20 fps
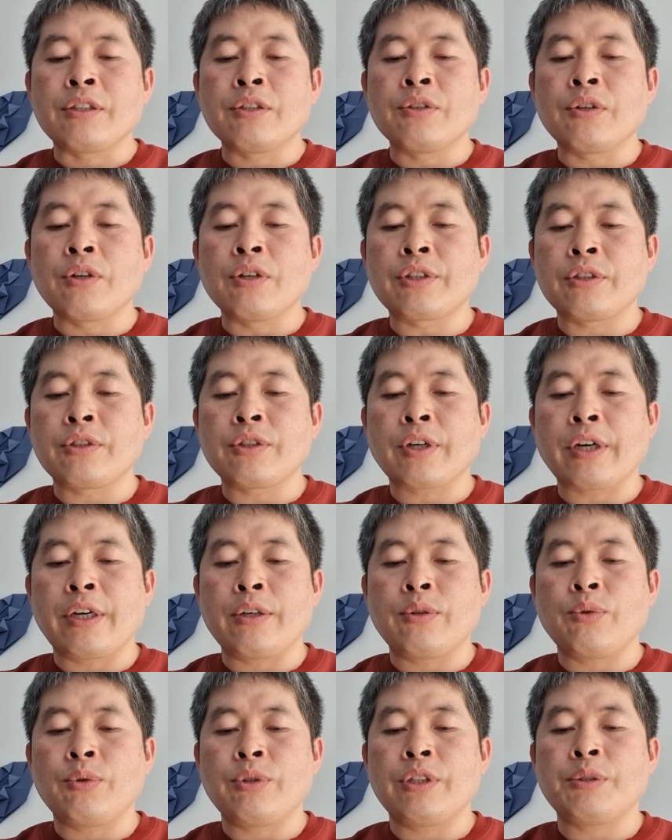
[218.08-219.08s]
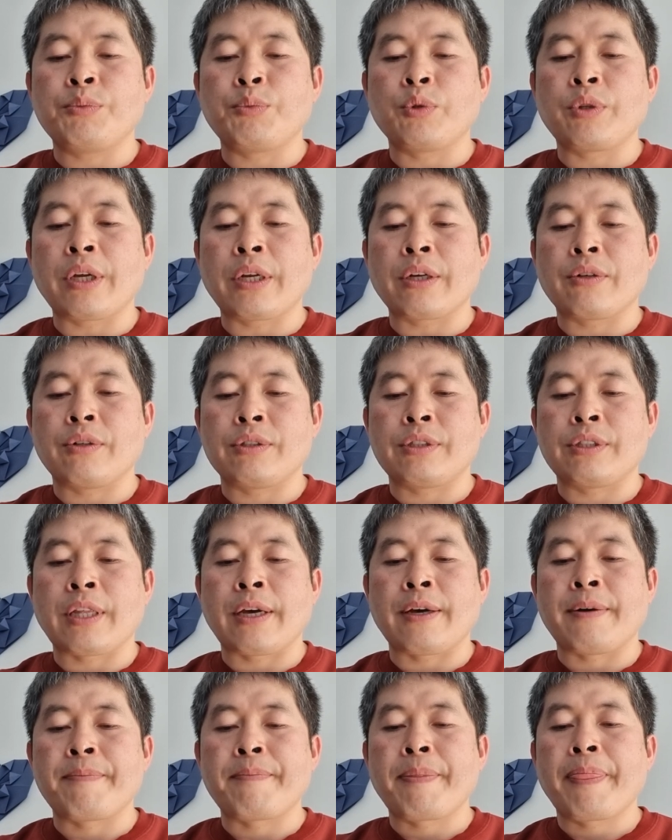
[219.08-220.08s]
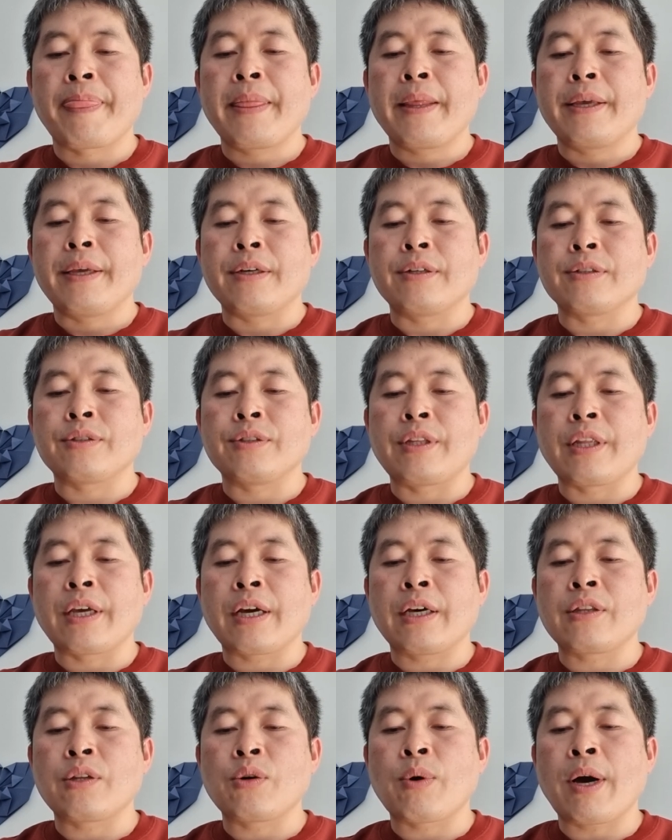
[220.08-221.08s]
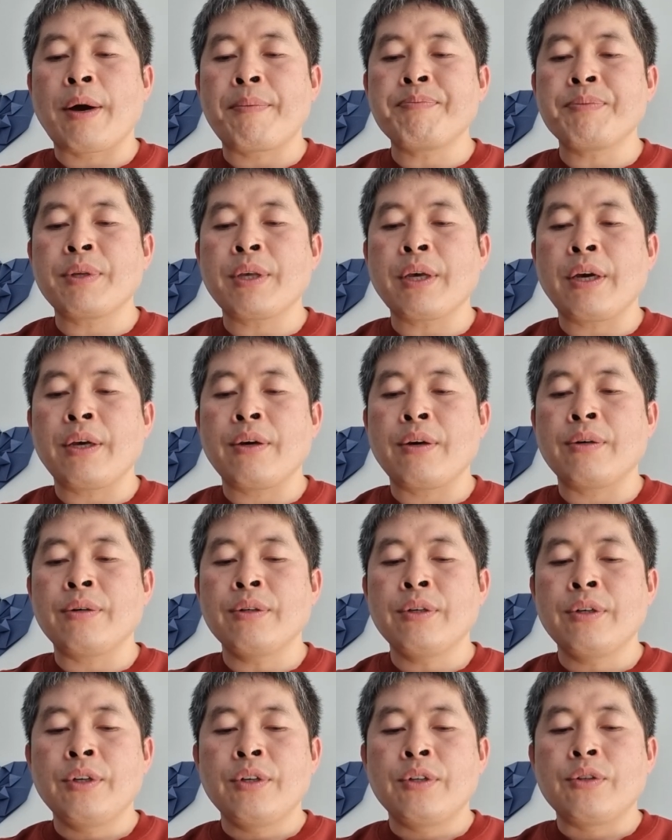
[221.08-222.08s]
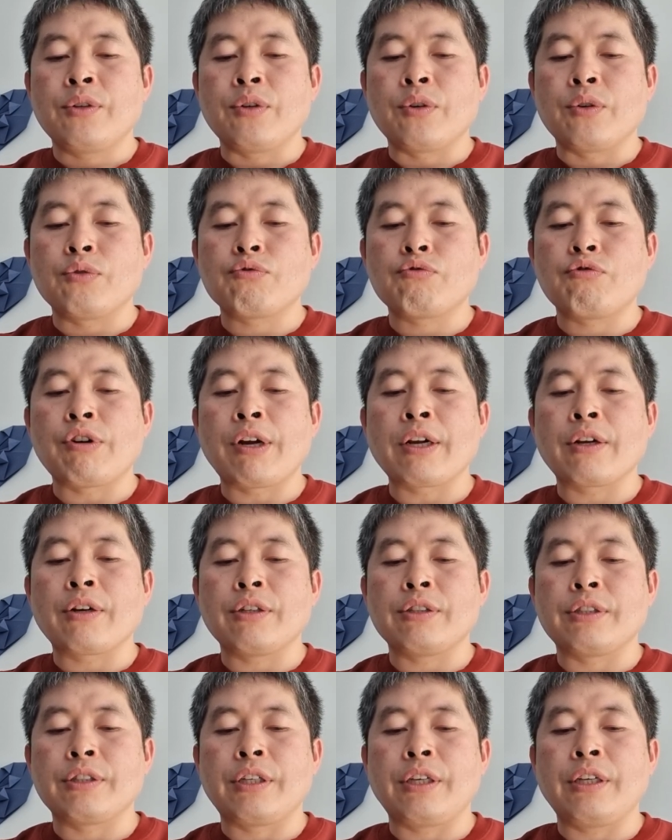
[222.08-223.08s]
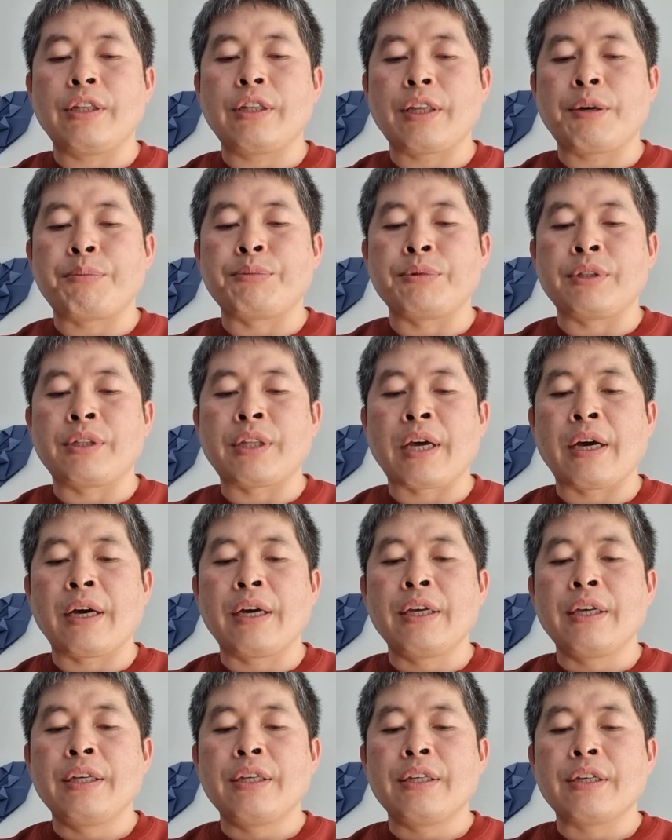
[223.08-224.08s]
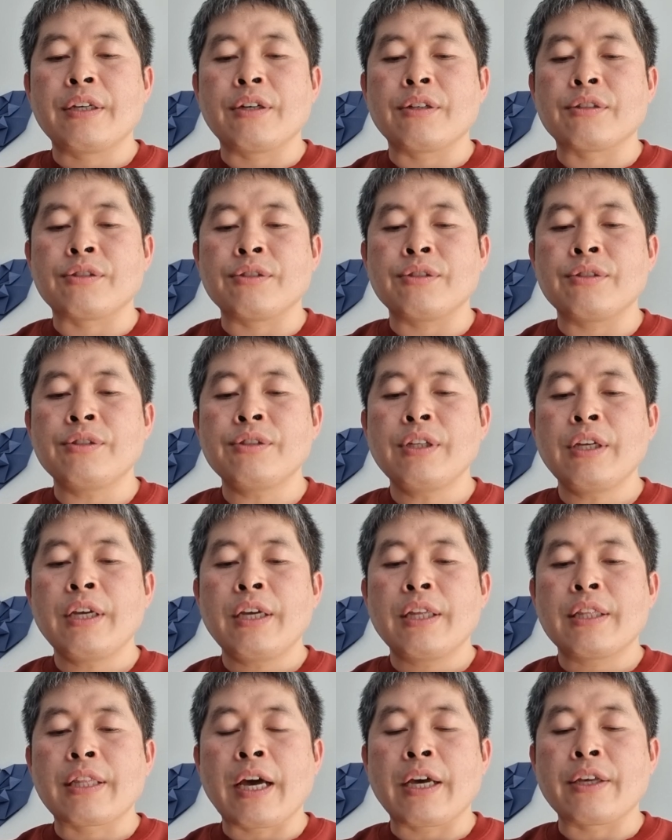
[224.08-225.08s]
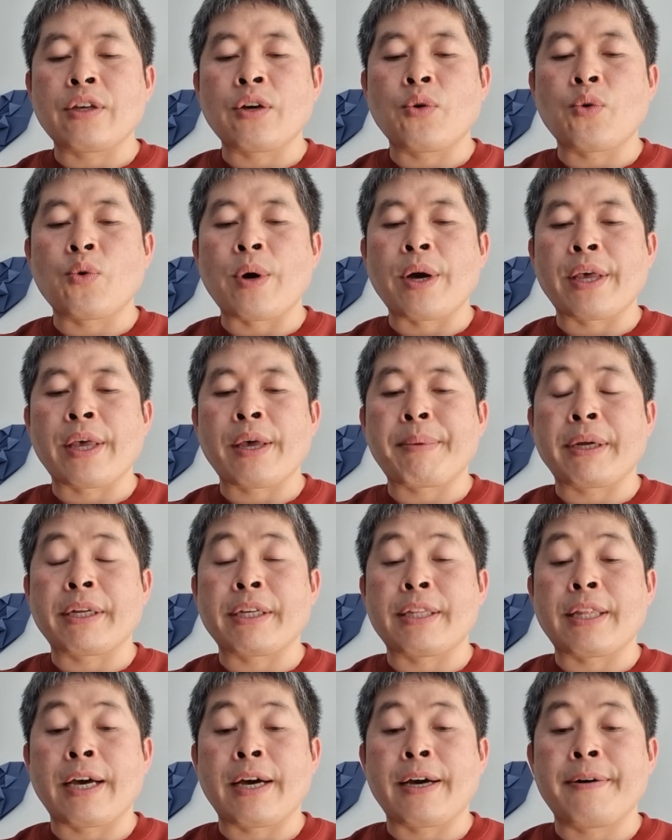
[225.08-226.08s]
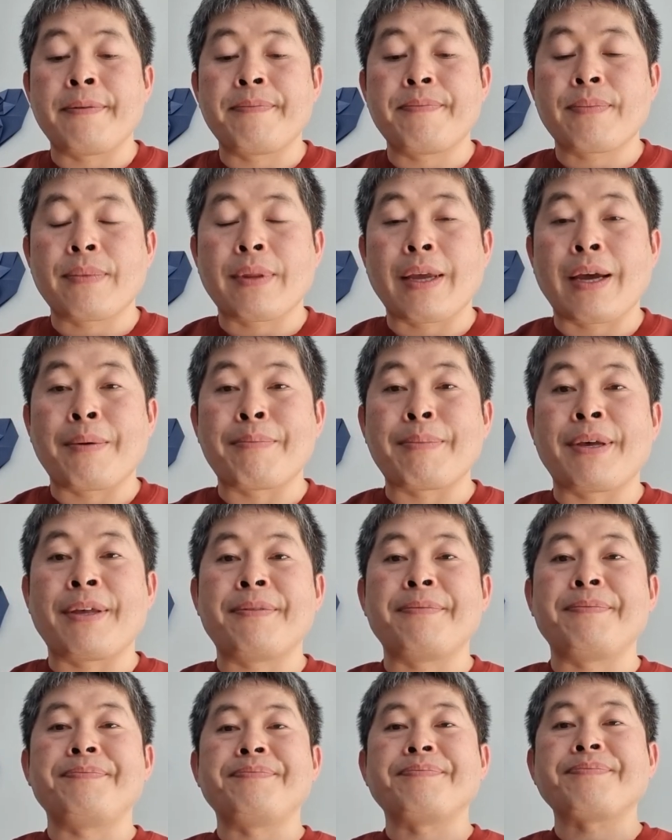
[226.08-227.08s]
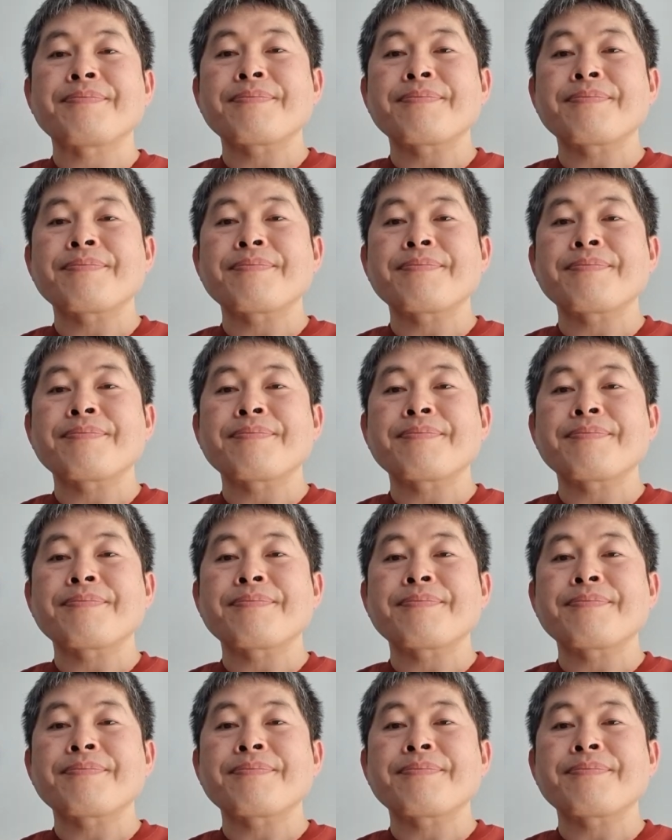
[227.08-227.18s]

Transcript: 그들이 너를 대적하여도 이기지 못할 것이다. 이것은 내가 너와 함께하여 너를 구할 것이기 때문이다. 이것은 나 여호와의 말이다. 아멘.